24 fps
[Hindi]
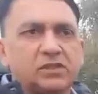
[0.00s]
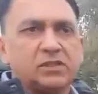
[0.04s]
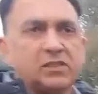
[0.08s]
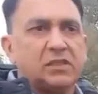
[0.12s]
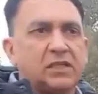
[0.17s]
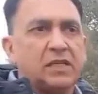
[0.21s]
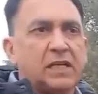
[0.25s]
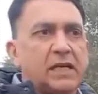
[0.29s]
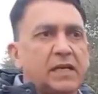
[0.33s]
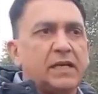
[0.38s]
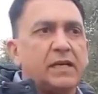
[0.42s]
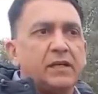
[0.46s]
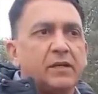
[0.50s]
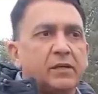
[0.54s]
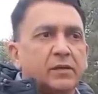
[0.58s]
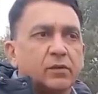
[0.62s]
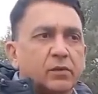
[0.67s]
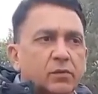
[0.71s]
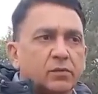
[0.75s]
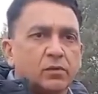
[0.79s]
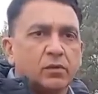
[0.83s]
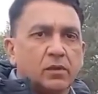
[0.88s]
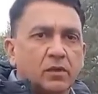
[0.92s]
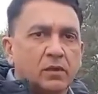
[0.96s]
सील है
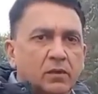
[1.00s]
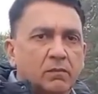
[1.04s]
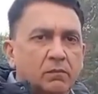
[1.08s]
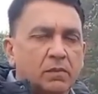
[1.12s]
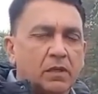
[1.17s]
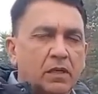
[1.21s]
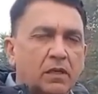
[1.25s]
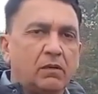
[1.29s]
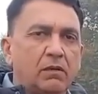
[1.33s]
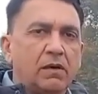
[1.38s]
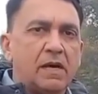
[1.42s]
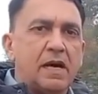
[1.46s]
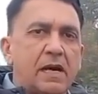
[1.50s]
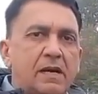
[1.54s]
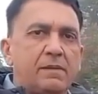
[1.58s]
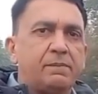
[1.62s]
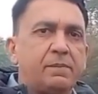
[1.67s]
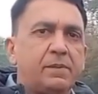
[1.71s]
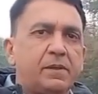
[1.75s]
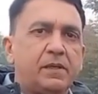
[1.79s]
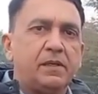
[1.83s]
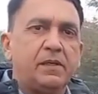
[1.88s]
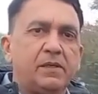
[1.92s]
मतलब आप